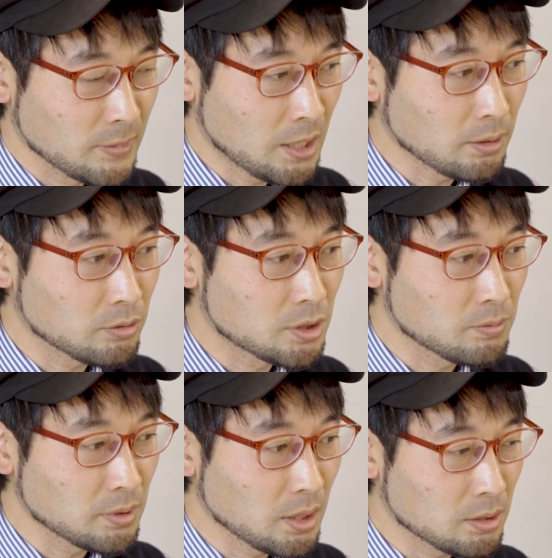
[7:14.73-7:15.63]
やはりこう自
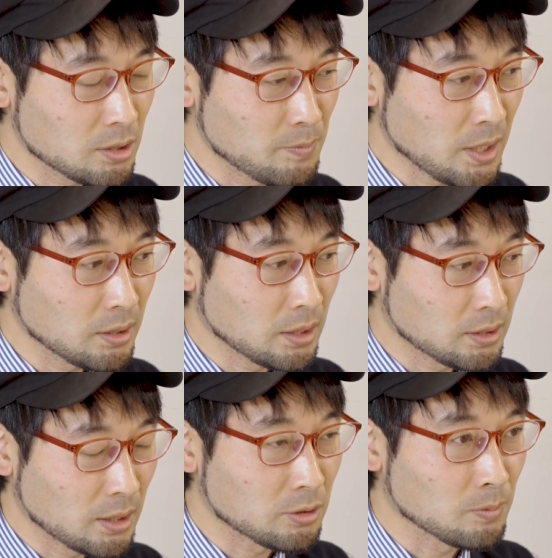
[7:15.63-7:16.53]
分で積み上げていき
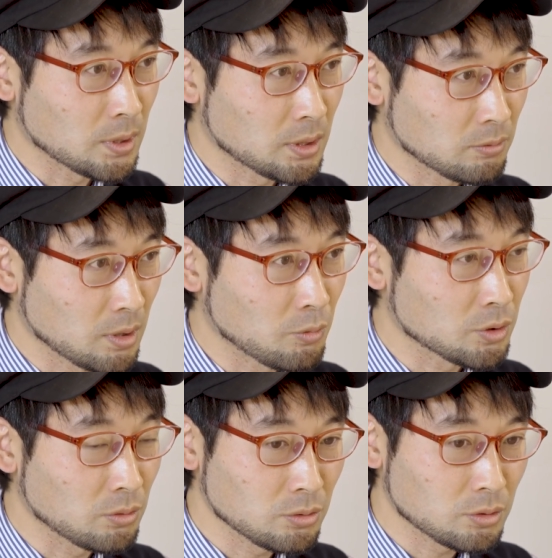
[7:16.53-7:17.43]
たいっていうのもあったので、もう
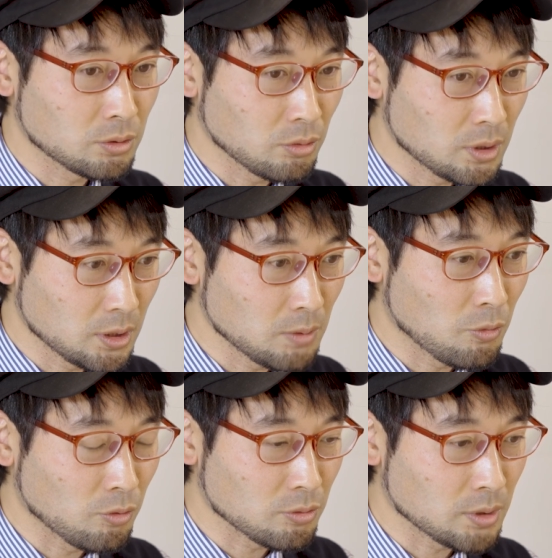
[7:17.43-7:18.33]
その時に
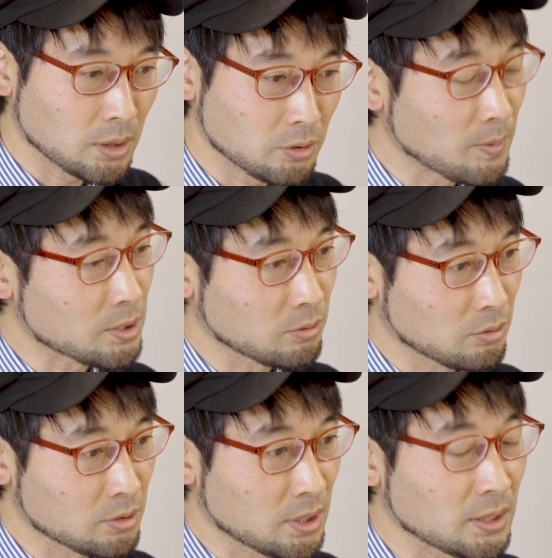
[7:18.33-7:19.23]
もうあの今所
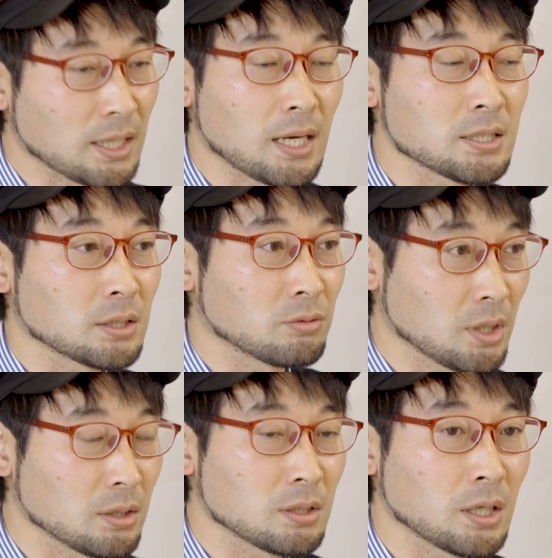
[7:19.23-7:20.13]
属していた会社の
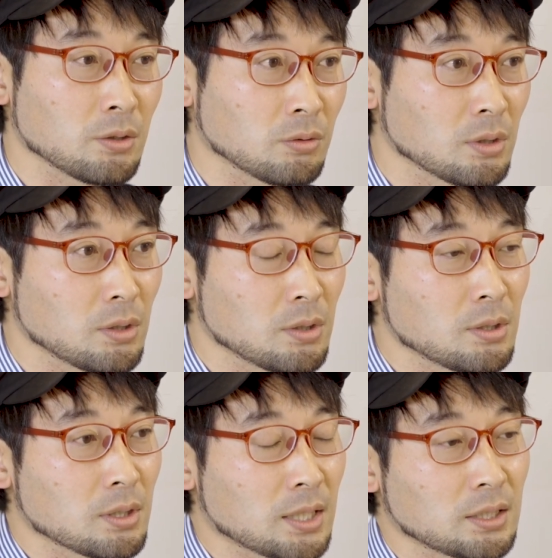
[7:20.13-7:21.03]
ね似顔絵の
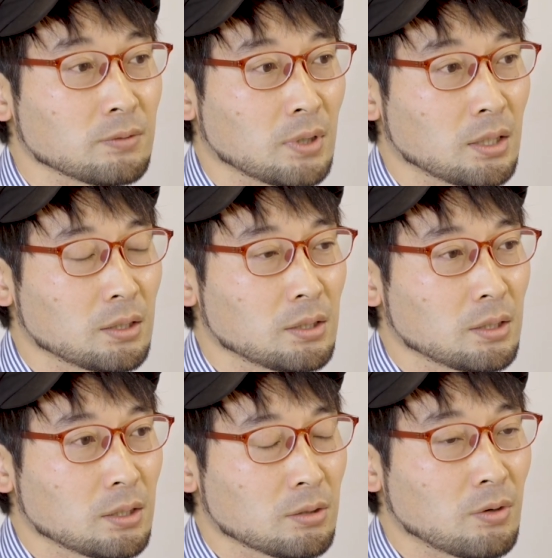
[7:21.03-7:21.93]
方には
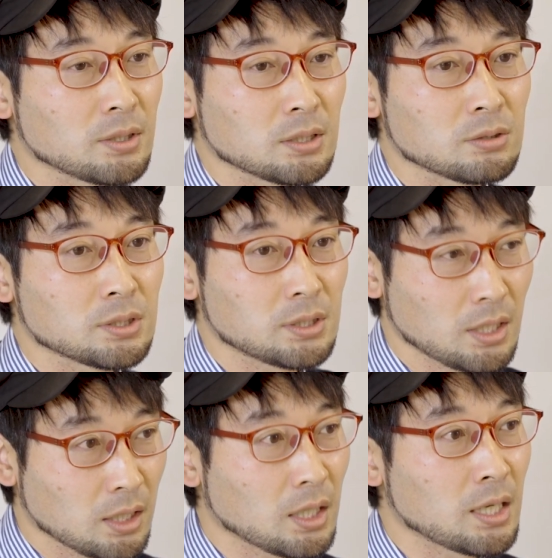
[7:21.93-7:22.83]
ご挨拶し
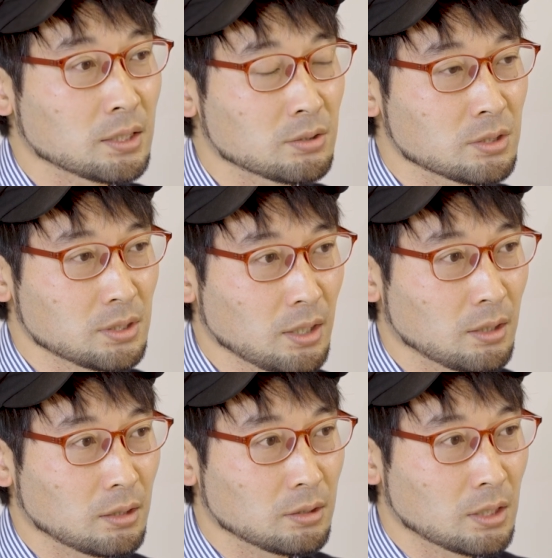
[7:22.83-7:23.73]
て挨拶し
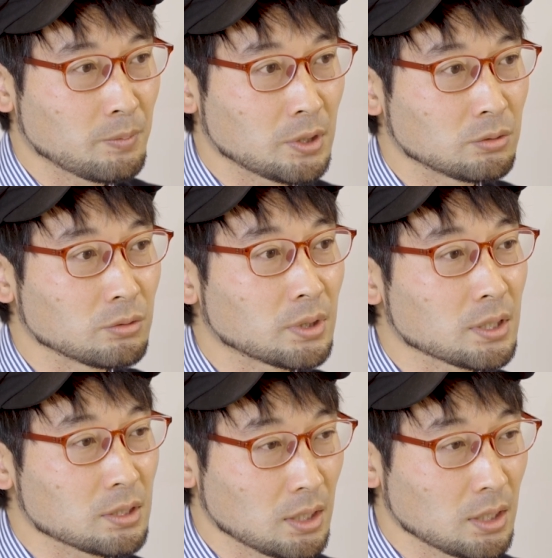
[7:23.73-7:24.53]
て辞めるというかです